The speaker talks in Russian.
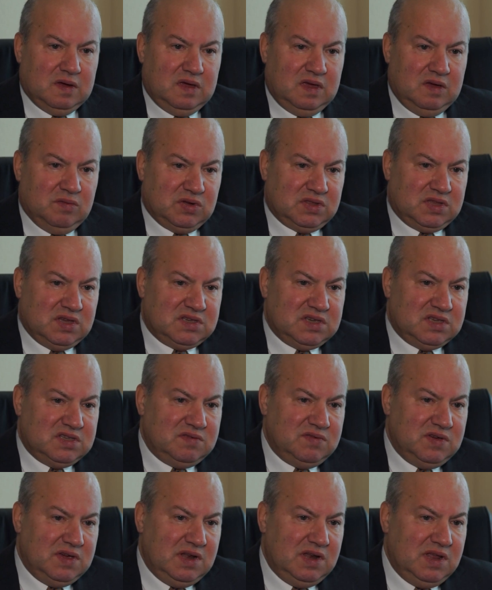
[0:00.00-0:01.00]
И вот эти
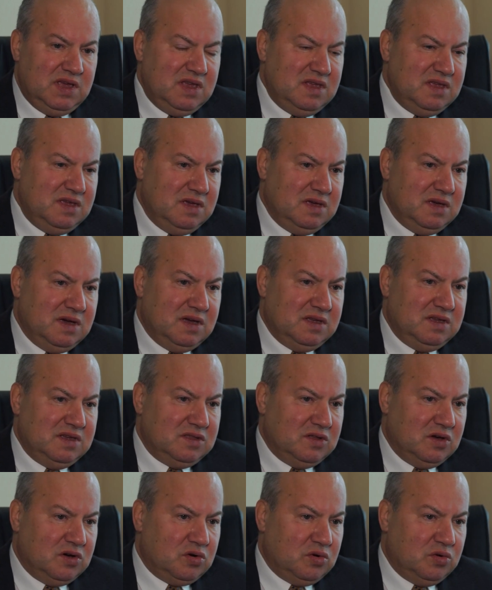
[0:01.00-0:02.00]
две линии, они
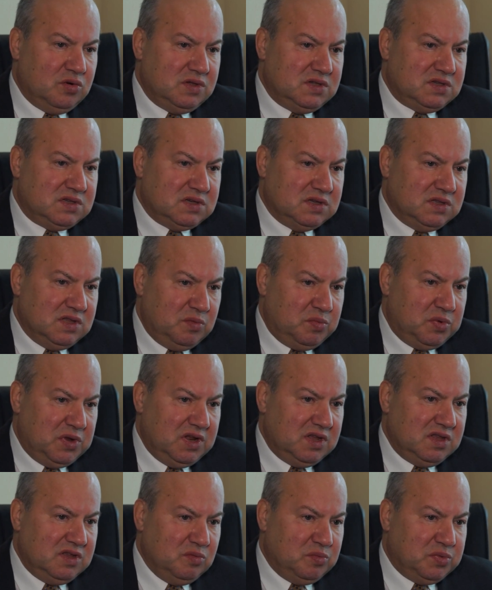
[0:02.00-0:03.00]
находятся на
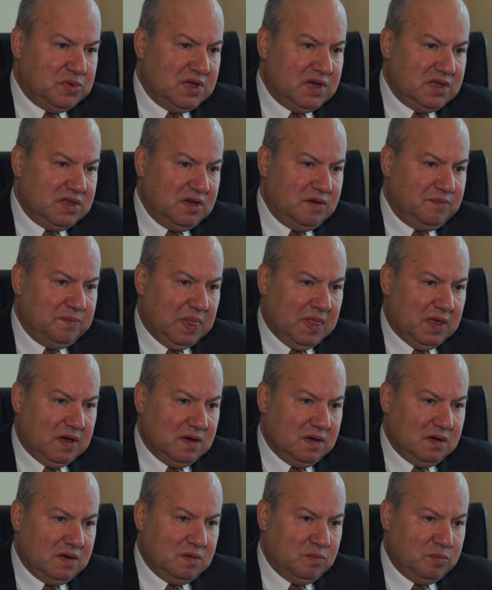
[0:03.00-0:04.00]
переднем плане
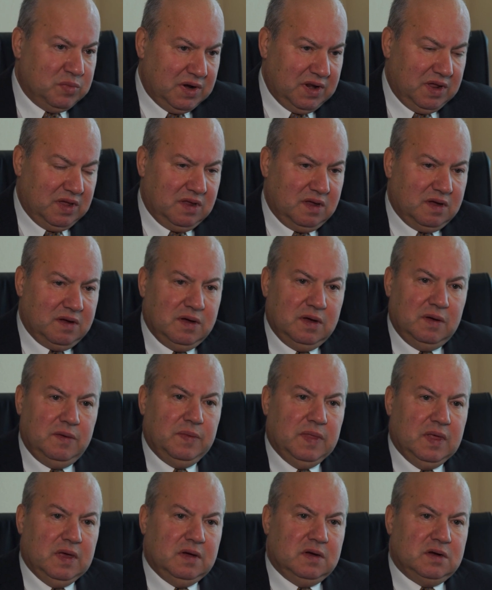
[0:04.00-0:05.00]
э, борения.
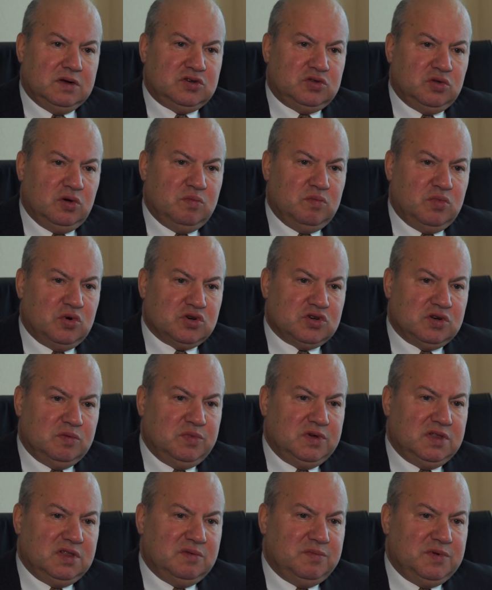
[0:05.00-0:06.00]
Что можно
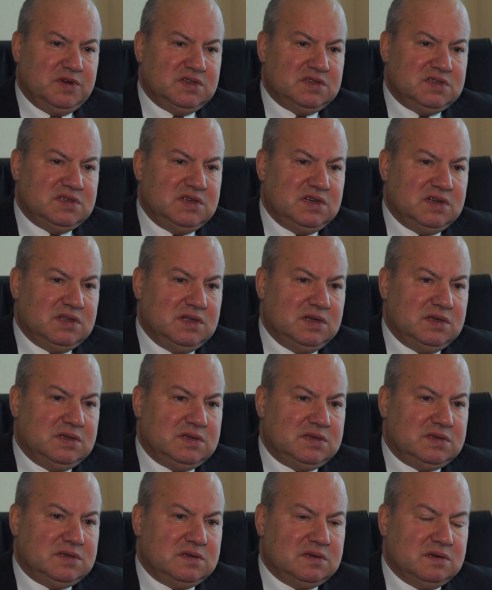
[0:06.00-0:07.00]
было бы
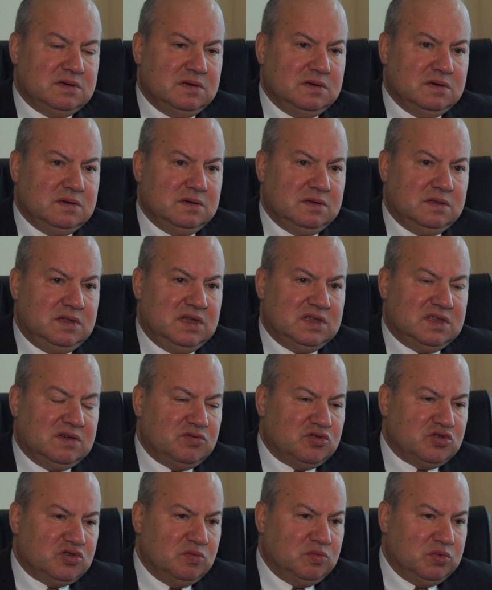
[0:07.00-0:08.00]
сделать э, для
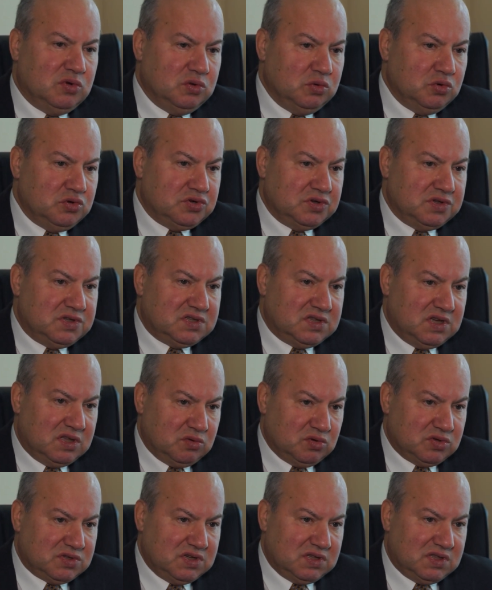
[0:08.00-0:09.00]
того, чтобы улучшить
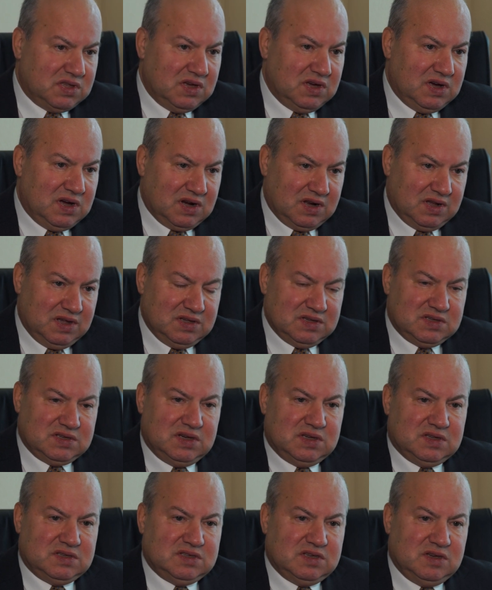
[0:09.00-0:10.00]
статус этой
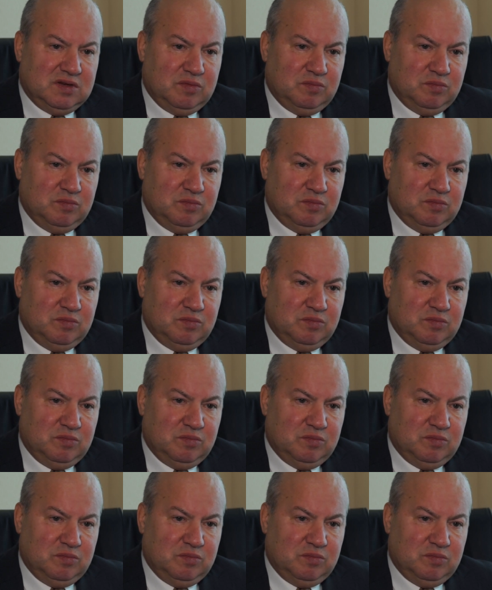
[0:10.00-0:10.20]
организации?